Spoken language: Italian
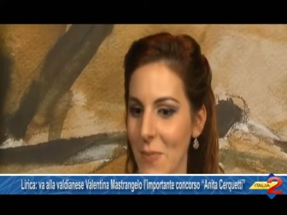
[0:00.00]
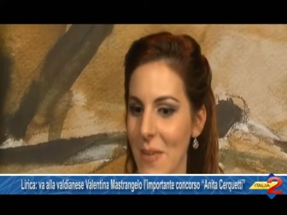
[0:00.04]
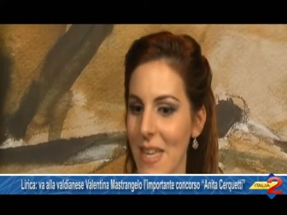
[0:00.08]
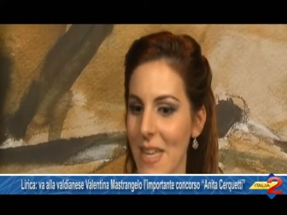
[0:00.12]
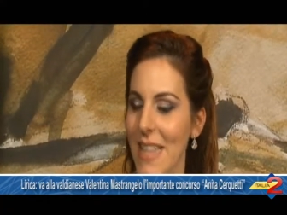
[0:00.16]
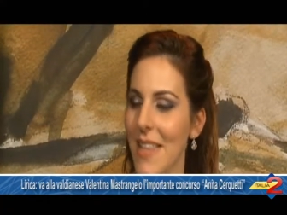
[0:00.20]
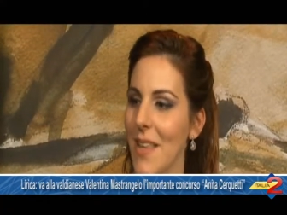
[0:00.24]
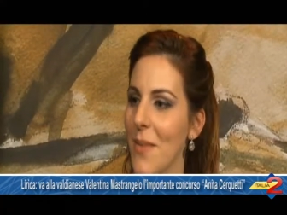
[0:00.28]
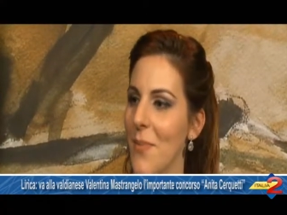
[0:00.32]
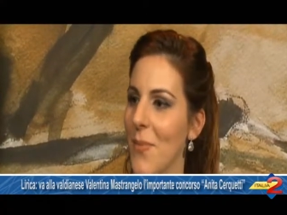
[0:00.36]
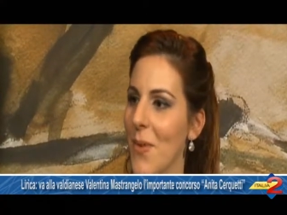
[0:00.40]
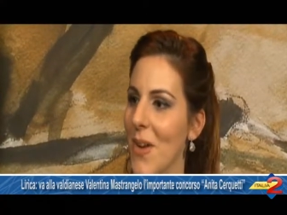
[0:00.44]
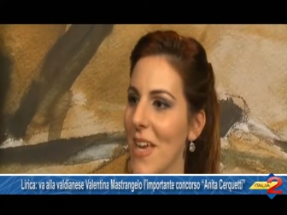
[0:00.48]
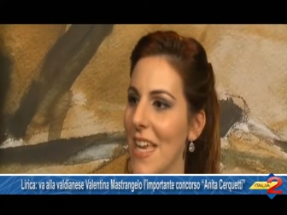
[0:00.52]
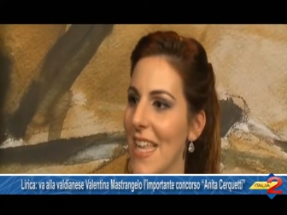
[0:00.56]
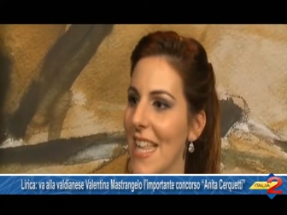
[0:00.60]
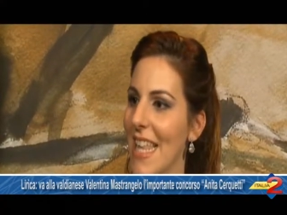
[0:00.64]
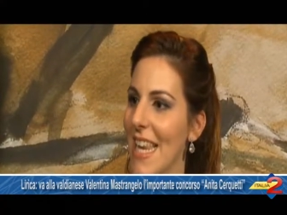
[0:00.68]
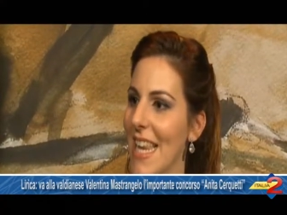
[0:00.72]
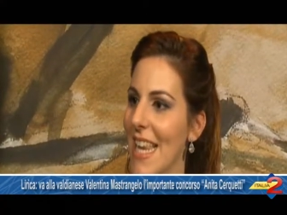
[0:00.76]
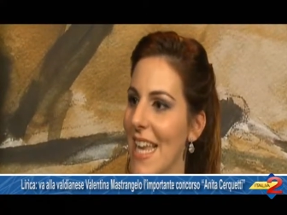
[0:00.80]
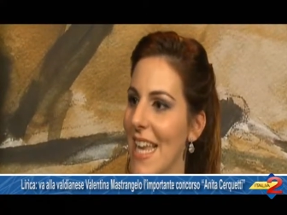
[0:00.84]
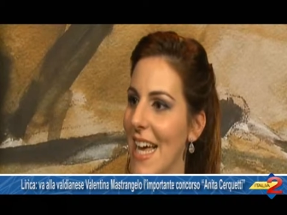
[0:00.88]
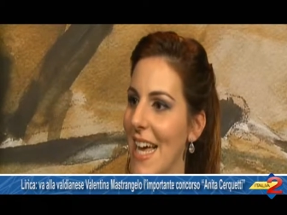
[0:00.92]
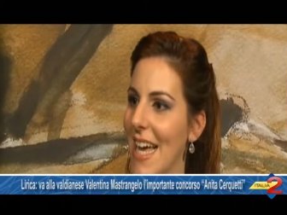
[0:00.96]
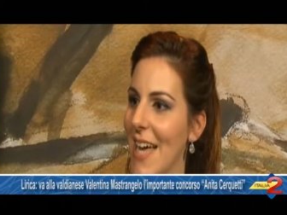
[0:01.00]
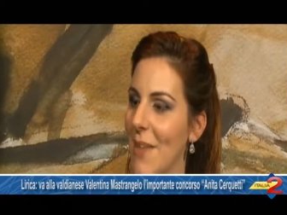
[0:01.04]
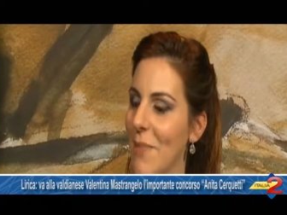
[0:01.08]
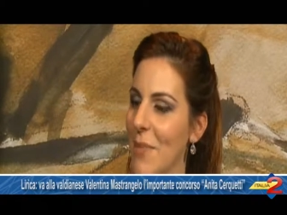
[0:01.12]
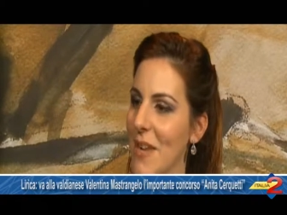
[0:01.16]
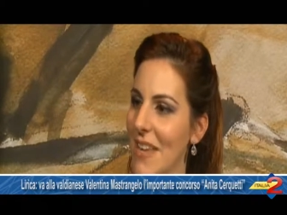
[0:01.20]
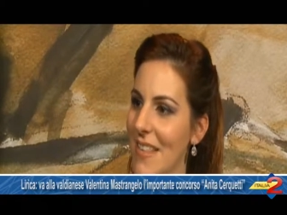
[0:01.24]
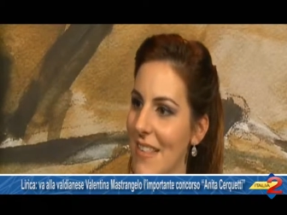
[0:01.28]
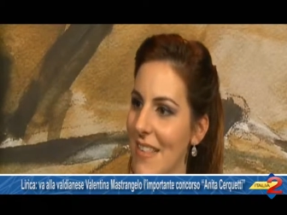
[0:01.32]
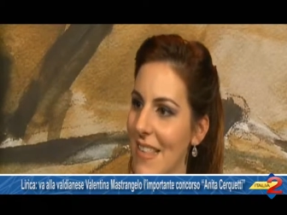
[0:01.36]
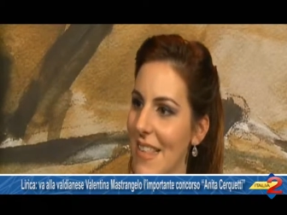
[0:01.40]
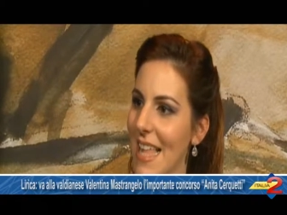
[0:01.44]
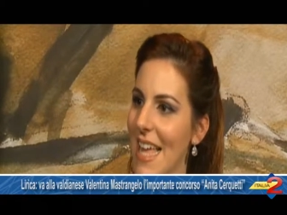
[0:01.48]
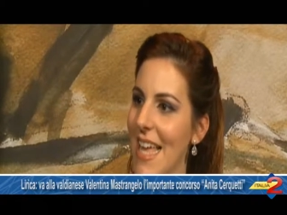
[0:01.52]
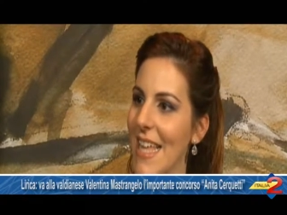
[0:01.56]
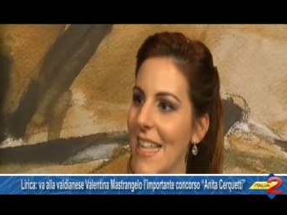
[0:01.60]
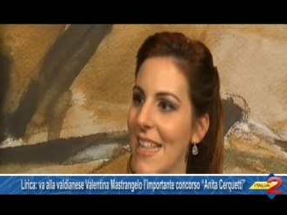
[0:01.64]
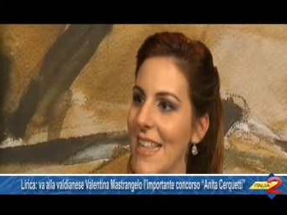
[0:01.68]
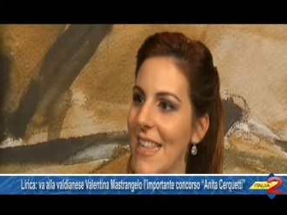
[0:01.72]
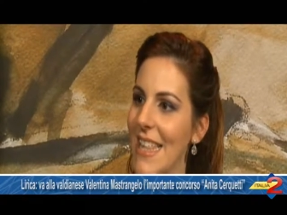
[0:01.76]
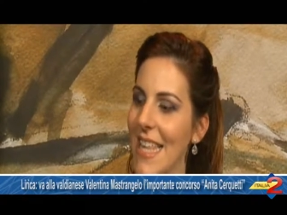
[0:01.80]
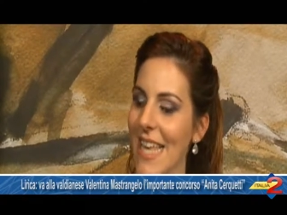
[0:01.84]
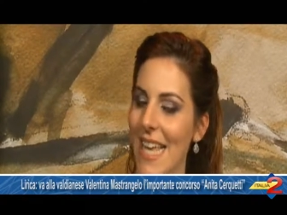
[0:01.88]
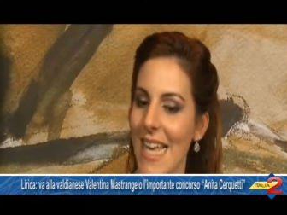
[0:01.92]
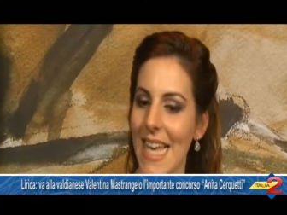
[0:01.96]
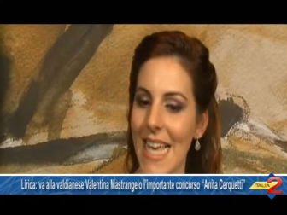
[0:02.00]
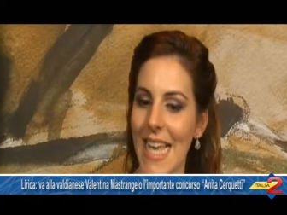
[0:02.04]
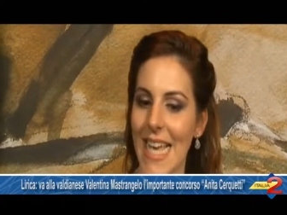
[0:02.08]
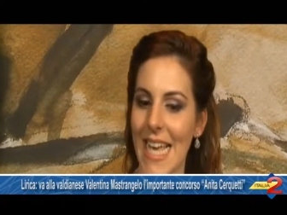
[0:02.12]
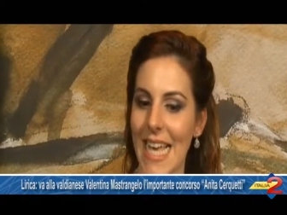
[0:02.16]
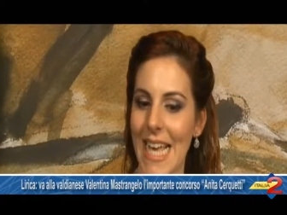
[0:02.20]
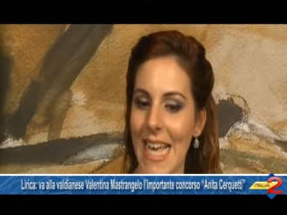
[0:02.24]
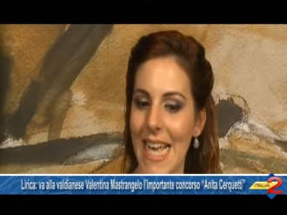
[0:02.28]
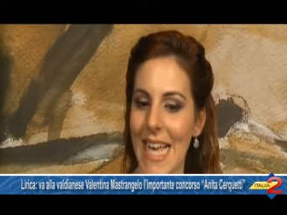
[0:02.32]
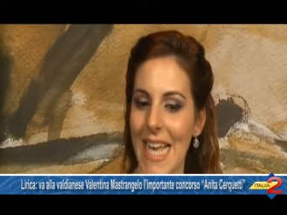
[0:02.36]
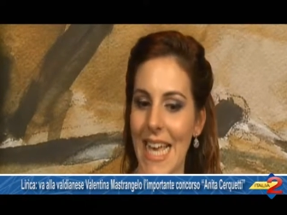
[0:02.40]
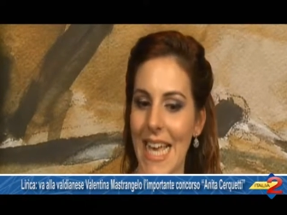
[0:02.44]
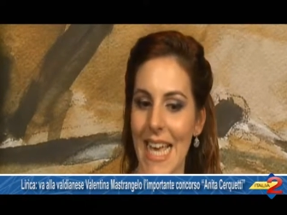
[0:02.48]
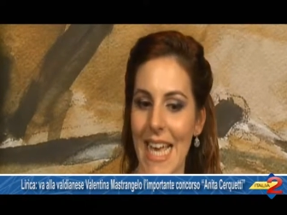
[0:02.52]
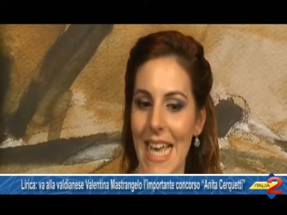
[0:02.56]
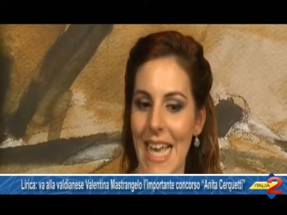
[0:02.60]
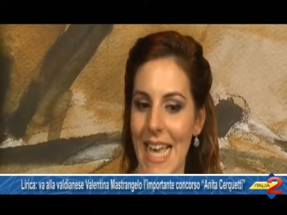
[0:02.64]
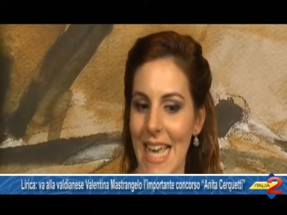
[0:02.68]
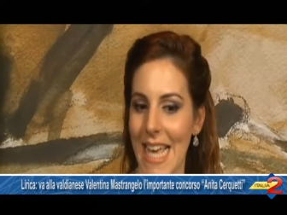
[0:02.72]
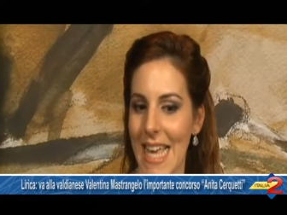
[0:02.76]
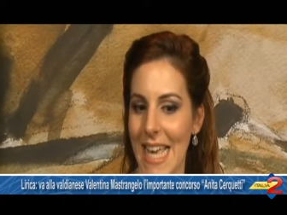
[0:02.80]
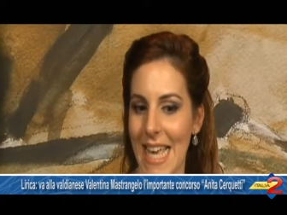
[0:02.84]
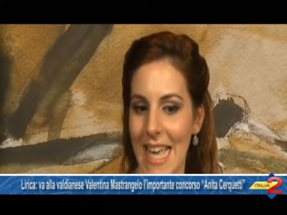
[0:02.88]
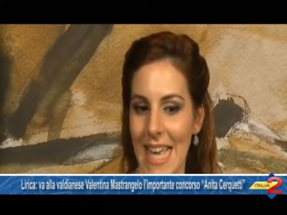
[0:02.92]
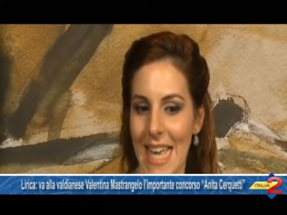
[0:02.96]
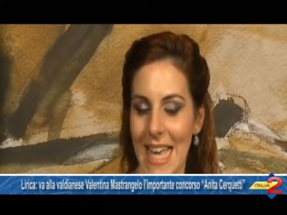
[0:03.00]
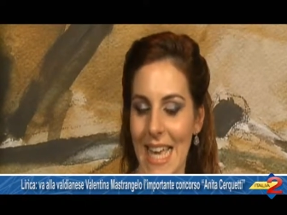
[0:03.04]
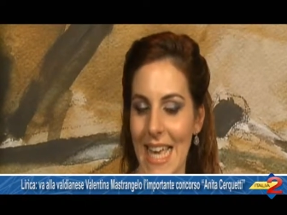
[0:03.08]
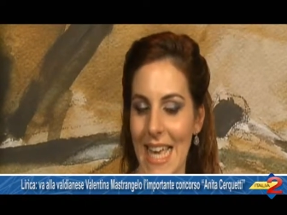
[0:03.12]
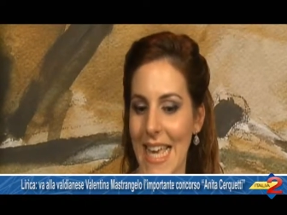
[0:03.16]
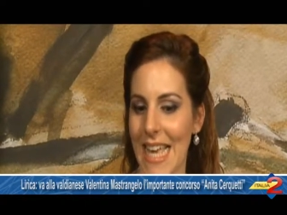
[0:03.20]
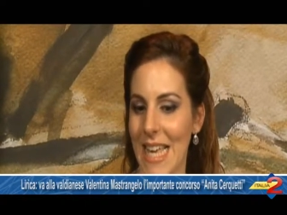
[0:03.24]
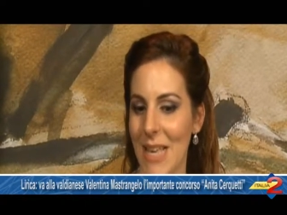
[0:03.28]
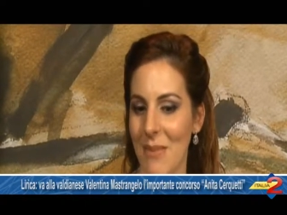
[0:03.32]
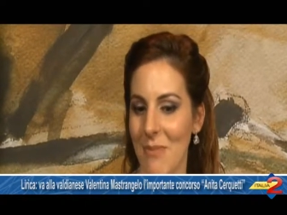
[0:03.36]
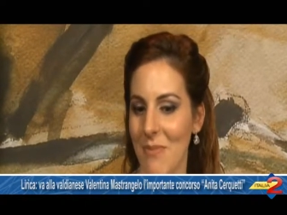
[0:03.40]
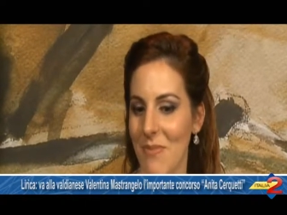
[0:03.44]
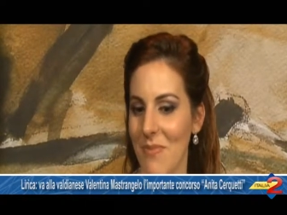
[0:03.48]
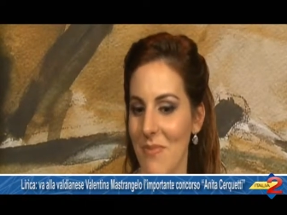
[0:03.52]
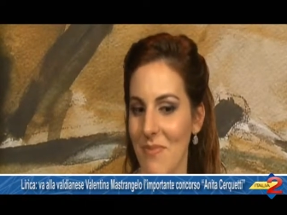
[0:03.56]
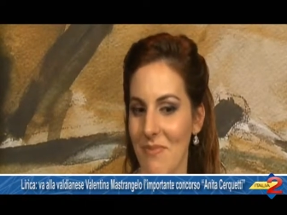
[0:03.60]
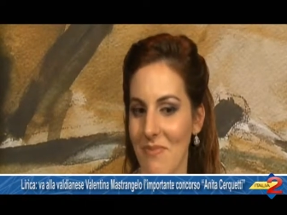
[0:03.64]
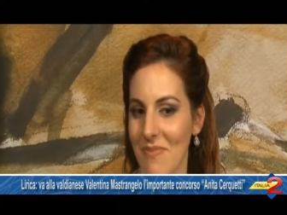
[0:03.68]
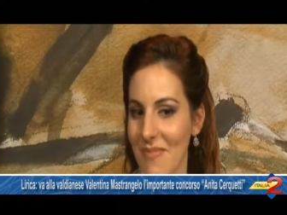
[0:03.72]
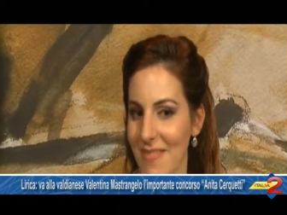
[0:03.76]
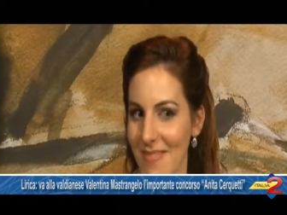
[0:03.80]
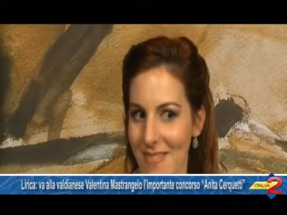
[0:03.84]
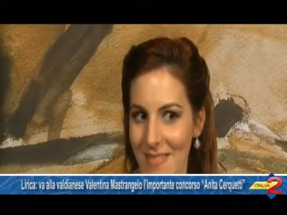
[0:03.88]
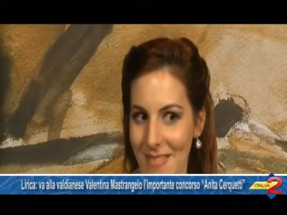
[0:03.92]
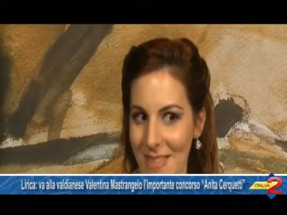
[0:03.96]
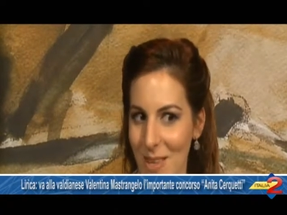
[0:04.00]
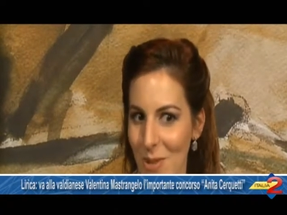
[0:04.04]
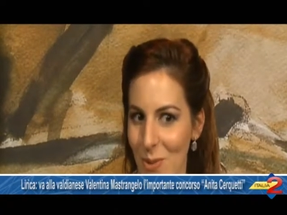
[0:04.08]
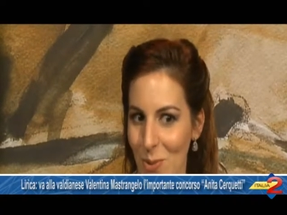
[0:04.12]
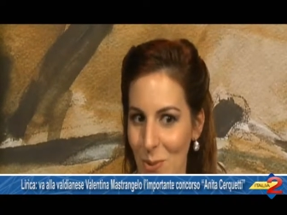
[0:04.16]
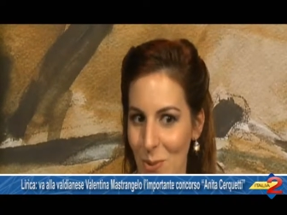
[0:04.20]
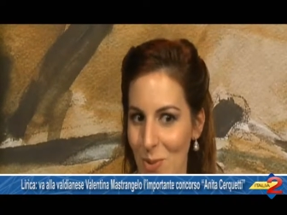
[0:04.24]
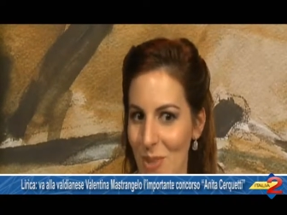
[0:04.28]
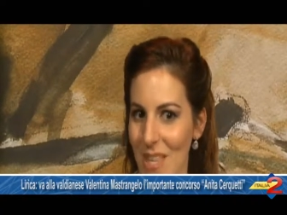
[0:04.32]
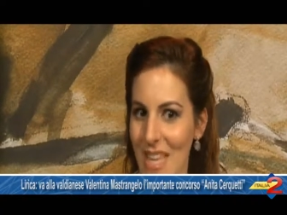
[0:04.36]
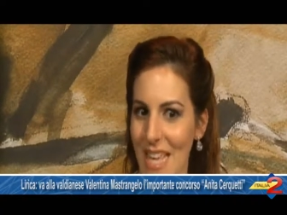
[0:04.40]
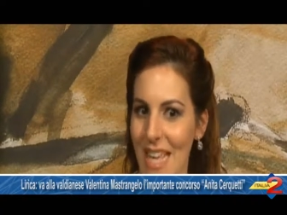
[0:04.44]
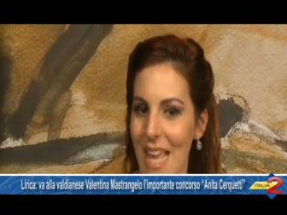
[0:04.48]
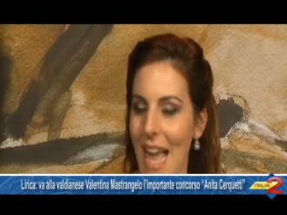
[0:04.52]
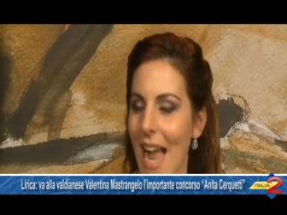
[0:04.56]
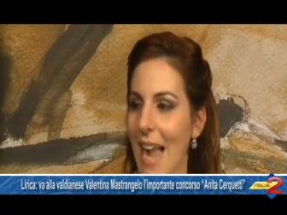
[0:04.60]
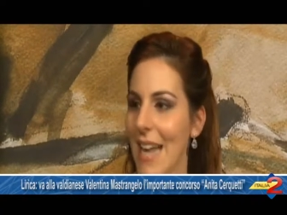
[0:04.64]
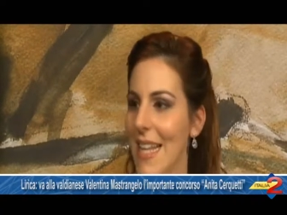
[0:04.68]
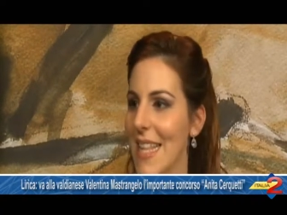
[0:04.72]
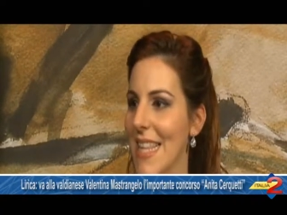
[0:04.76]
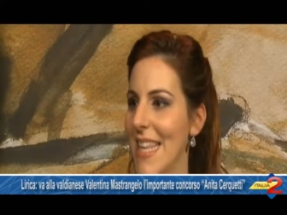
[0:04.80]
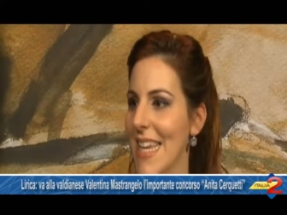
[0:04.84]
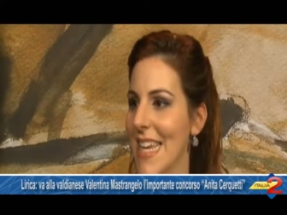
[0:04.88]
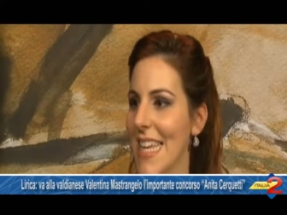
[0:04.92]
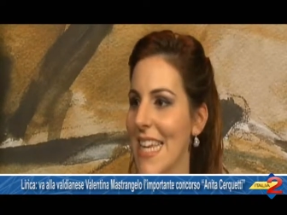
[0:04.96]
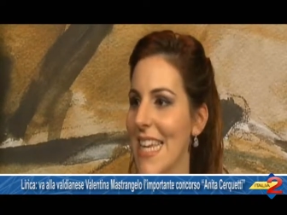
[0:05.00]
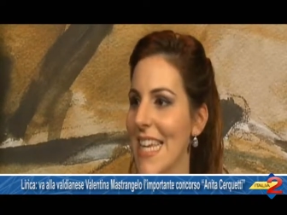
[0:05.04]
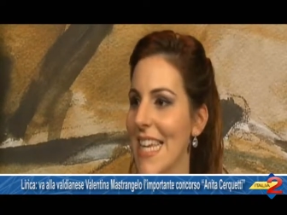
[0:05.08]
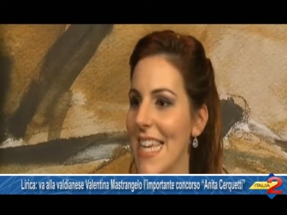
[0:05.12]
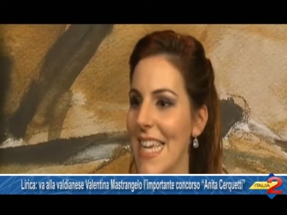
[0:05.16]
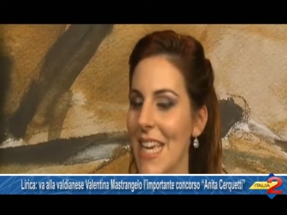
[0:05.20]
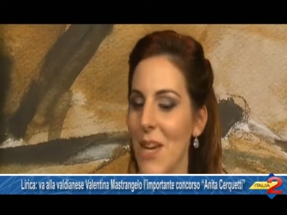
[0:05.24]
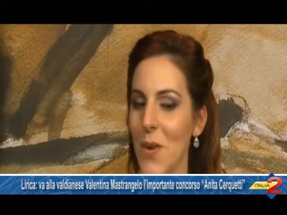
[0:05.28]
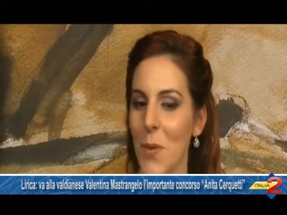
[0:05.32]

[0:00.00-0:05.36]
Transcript: Altro non posso desiderare grazie a tutte le persone che credono in me, ha scritto Valentina.